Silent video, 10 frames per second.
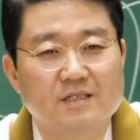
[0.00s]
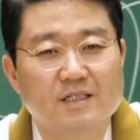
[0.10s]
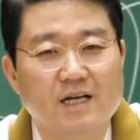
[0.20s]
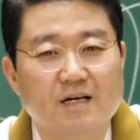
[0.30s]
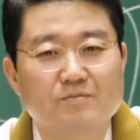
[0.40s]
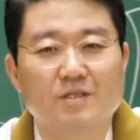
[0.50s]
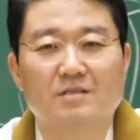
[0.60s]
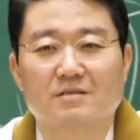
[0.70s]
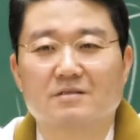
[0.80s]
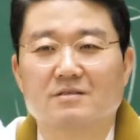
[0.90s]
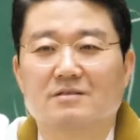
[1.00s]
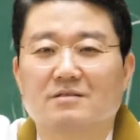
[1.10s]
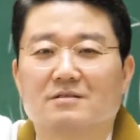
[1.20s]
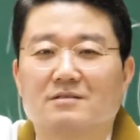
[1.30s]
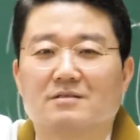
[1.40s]
그냥 뭐
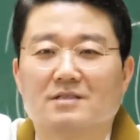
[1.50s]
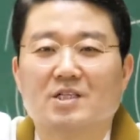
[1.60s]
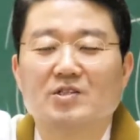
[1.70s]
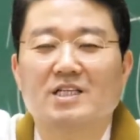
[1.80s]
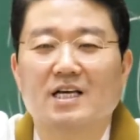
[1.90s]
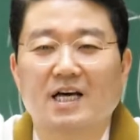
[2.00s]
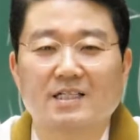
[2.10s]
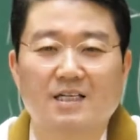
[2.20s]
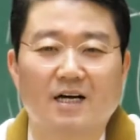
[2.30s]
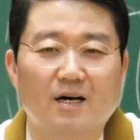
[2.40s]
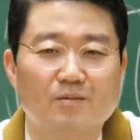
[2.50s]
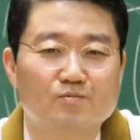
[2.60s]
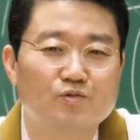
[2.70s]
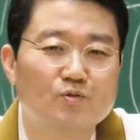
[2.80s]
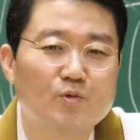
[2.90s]
이런 쌍이 아니라
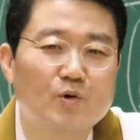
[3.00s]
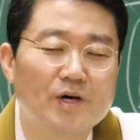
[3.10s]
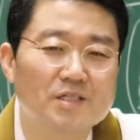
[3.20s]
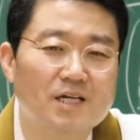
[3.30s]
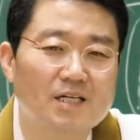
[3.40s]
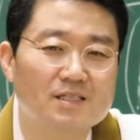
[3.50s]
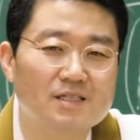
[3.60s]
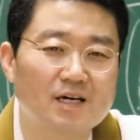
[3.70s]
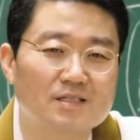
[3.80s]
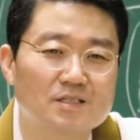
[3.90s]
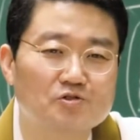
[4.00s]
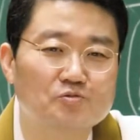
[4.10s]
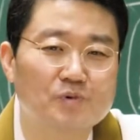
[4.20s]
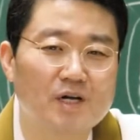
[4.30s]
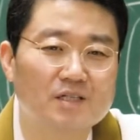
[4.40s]
부모의 사진같이
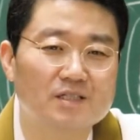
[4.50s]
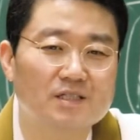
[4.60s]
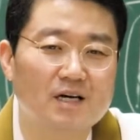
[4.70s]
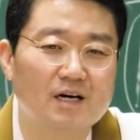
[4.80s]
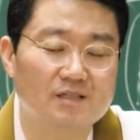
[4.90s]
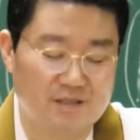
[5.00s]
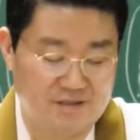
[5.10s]
숭기할 것이다.